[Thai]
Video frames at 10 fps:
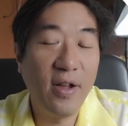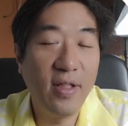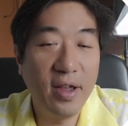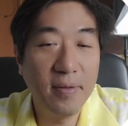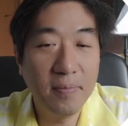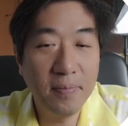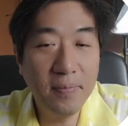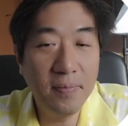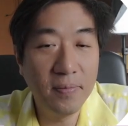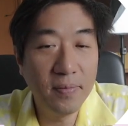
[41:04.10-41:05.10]
อ้าวละ
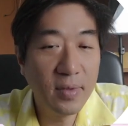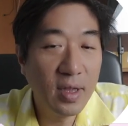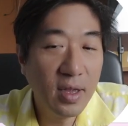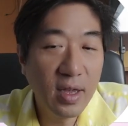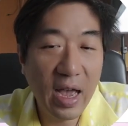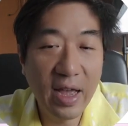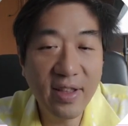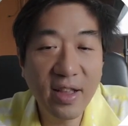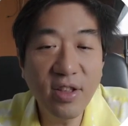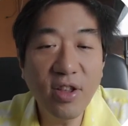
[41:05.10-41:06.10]
อา
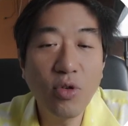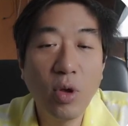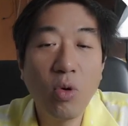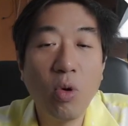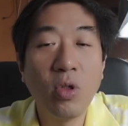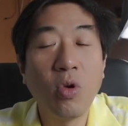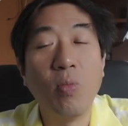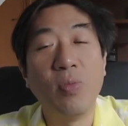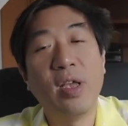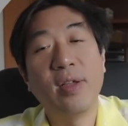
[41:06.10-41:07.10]
จารย์ก็จะชวนคนก
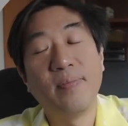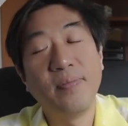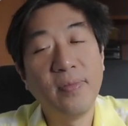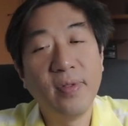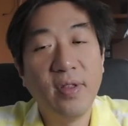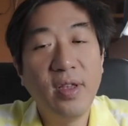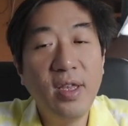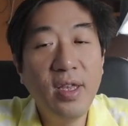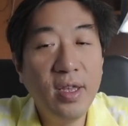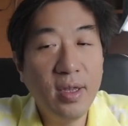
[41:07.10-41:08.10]
ลุ่มนี้
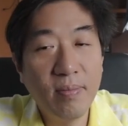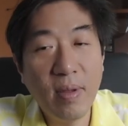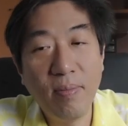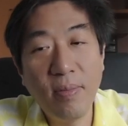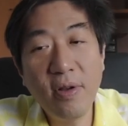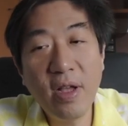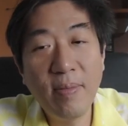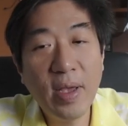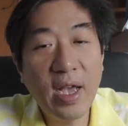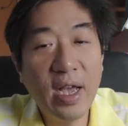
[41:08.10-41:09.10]
ที่เป็นพ่อค้า
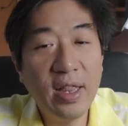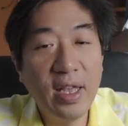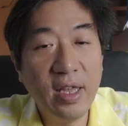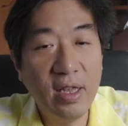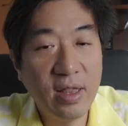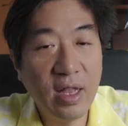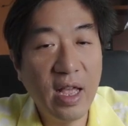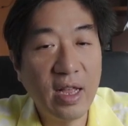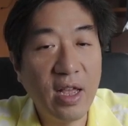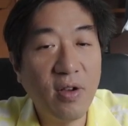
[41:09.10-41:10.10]
แม่ค้าในต
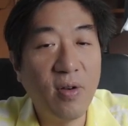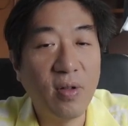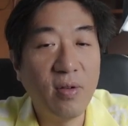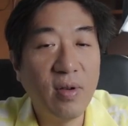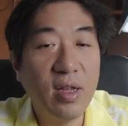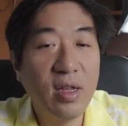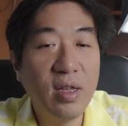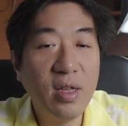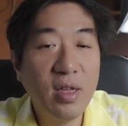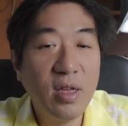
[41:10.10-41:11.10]
ลาดขายของได้ว่า
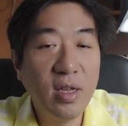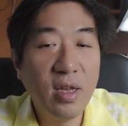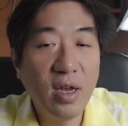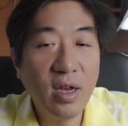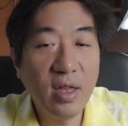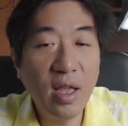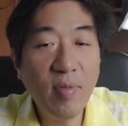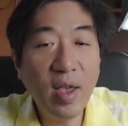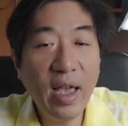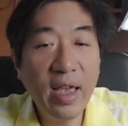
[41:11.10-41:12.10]
เออจะ
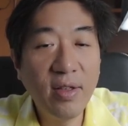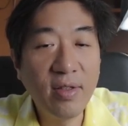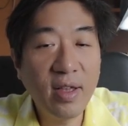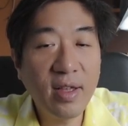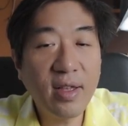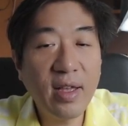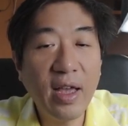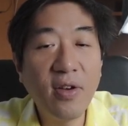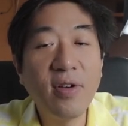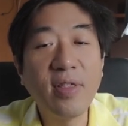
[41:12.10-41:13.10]
ทำยังไงถึงจะ
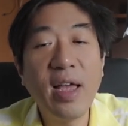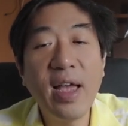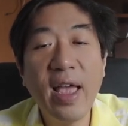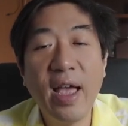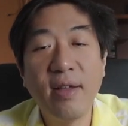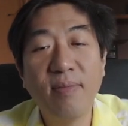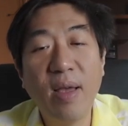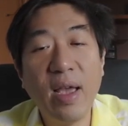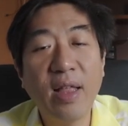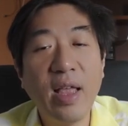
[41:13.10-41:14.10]
ขายของได้อะ
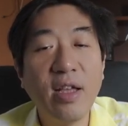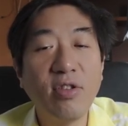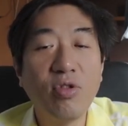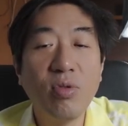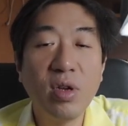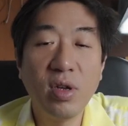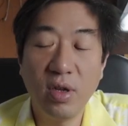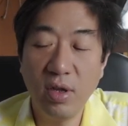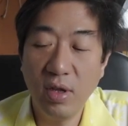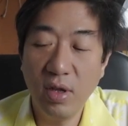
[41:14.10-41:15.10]
แม้กระทั่งช่วง
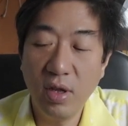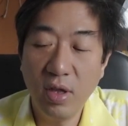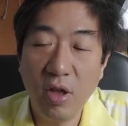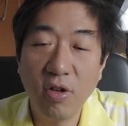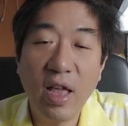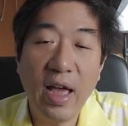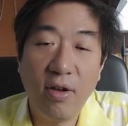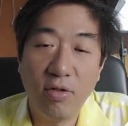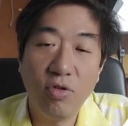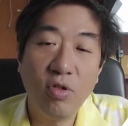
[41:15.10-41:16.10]
ล็อกดา
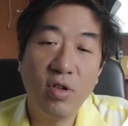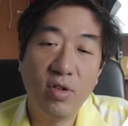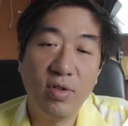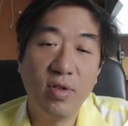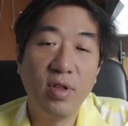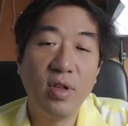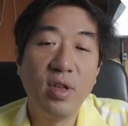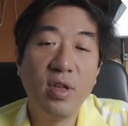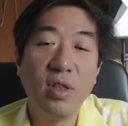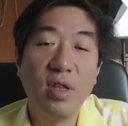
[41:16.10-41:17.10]
วน์ช่วง
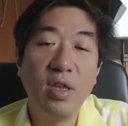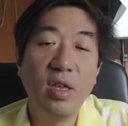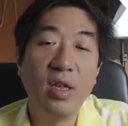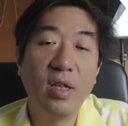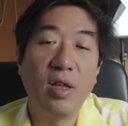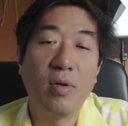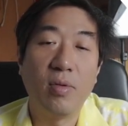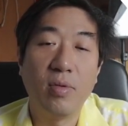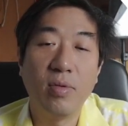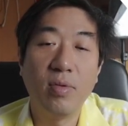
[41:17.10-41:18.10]
ที่เรา